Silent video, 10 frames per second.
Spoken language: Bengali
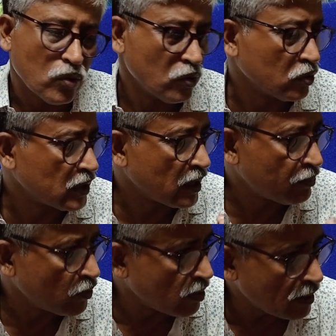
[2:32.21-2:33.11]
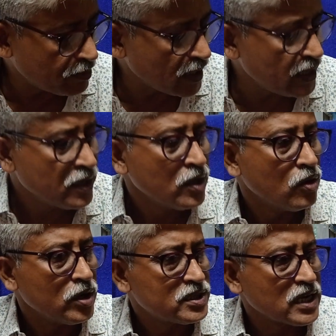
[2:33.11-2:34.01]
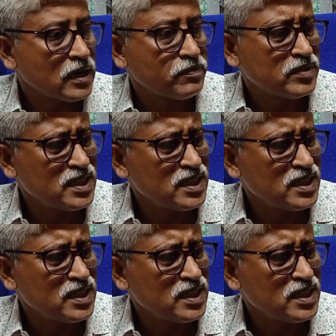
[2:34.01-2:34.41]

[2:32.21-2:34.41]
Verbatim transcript: কোনো তার প্রভাব নেই ওই চার